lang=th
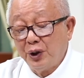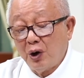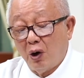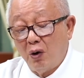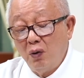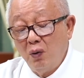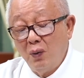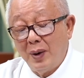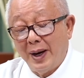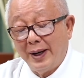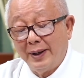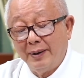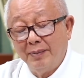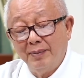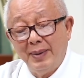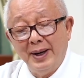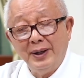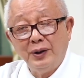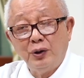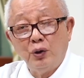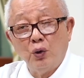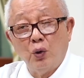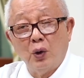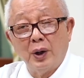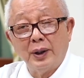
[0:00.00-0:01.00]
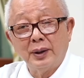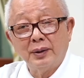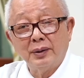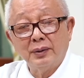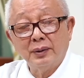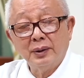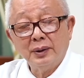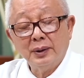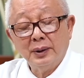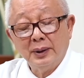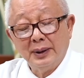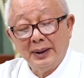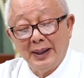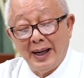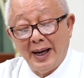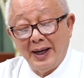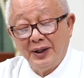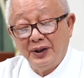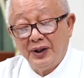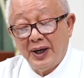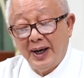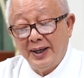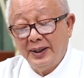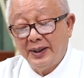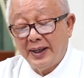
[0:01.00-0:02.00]
สองวันไม่ตรวจการ
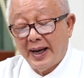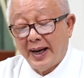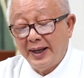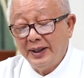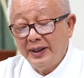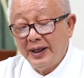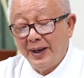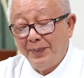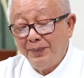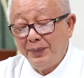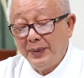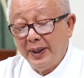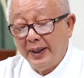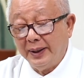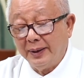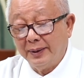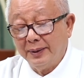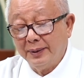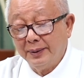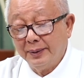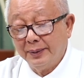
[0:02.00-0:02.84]
ใช้สารเสพติด